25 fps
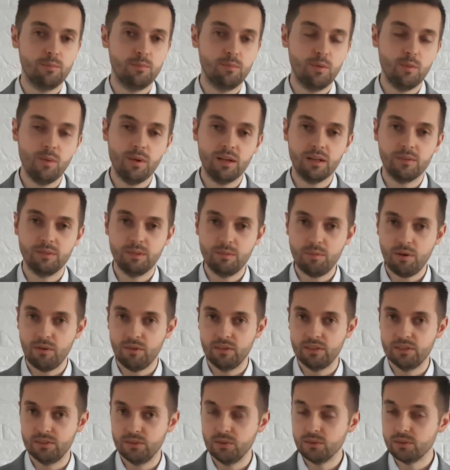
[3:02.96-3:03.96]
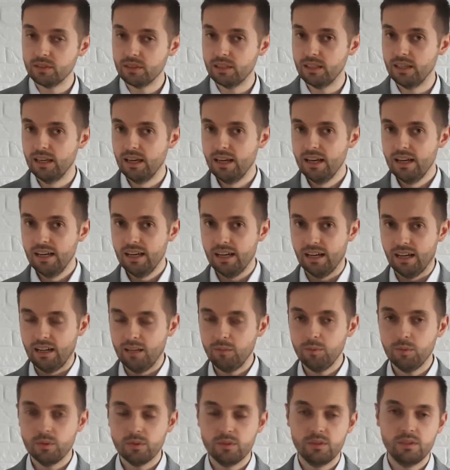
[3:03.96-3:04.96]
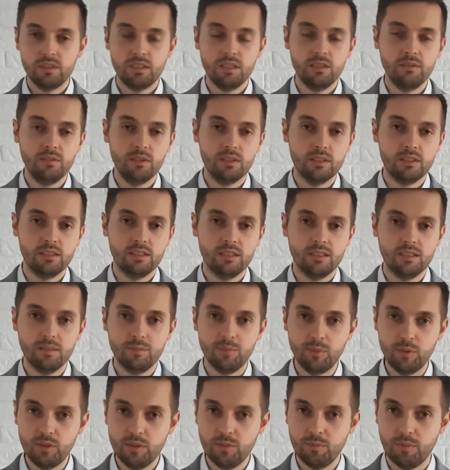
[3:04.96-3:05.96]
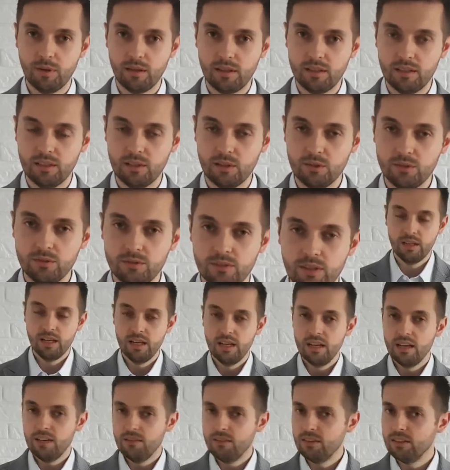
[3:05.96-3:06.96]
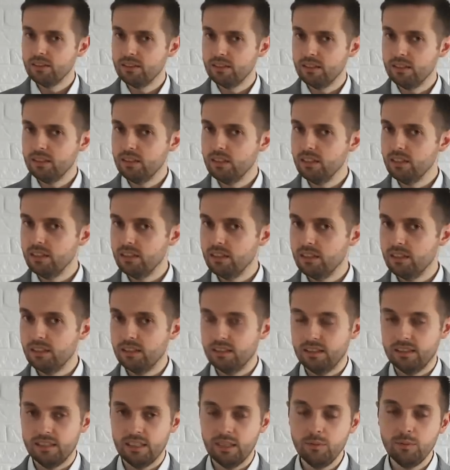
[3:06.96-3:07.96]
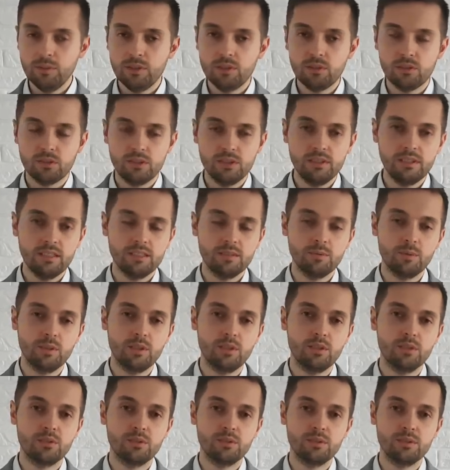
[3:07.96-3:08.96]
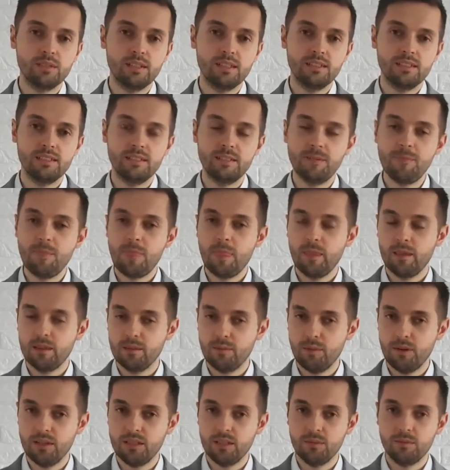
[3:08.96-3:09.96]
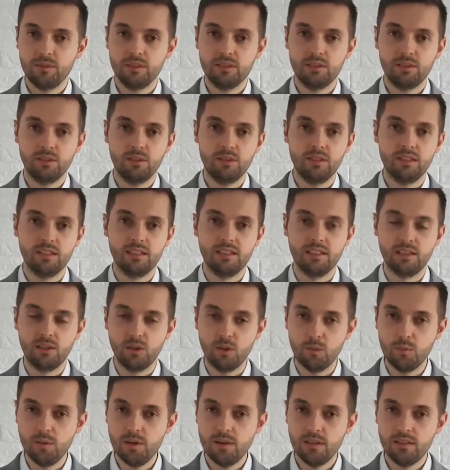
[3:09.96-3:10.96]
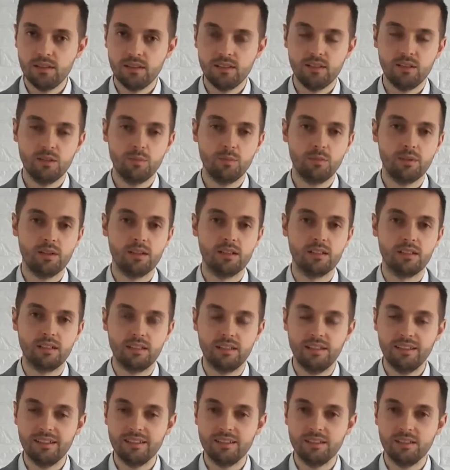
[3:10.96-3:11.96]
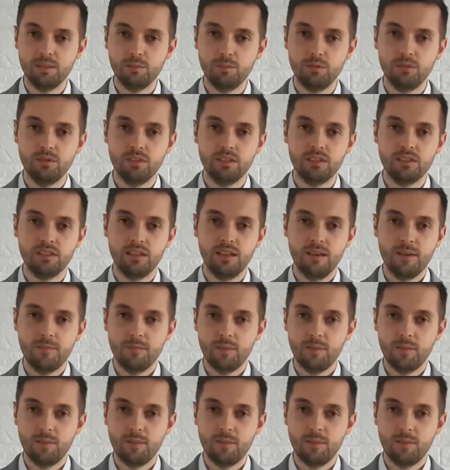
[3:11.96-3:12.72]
pomagam naprawiać związki albo odzyskiwać e, byłych partnerów. Więc jeśli chciałbyś skorzystać z moich konsultacji, zapraszam na stronę robert.jakzdobywać.com